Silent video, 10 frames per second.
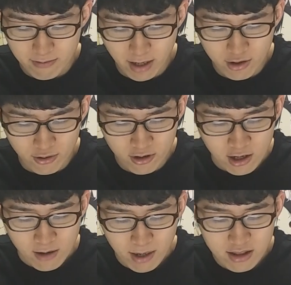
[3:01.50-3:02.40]
まあ、あの、
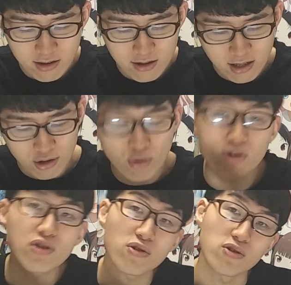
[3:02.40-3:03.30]
まあ、なんかとこ
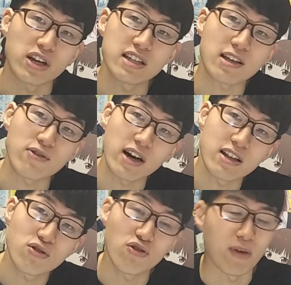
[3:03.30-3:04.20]
ろどころ原作変
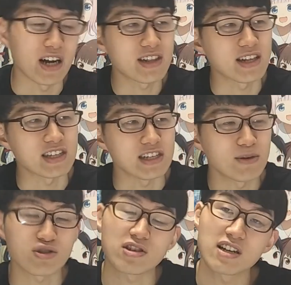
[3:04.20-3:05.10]
えてるとこもあったし、まあ、
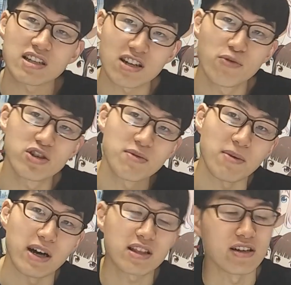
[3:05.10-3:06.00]
ちょっと追加してる描写みたいなの
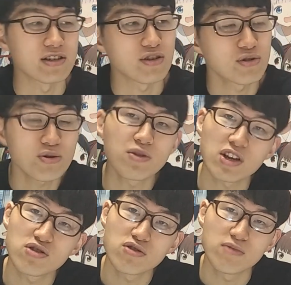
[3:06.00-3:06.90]
もあったんですけど、どれもね、
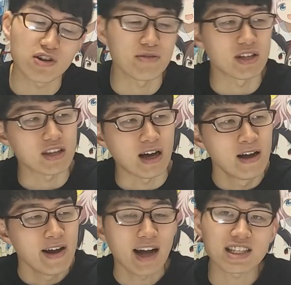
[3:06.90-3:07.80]
非常にうまく決まってた。
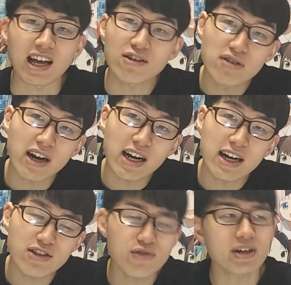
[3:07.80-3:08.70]
あ、作画は
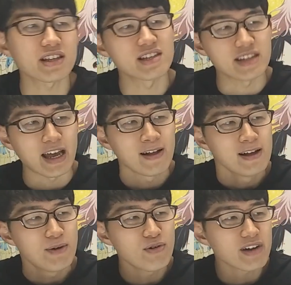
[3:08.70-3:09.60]
非常に良かったですね。
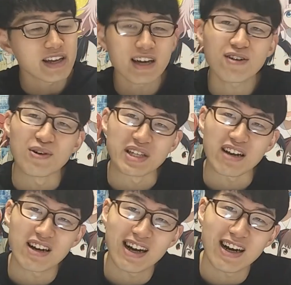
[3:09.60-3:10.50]
今回結構
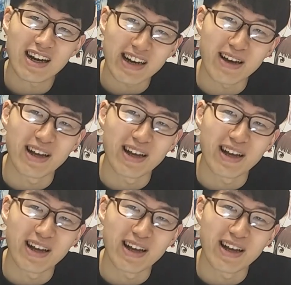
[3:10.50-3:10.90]
作画がね、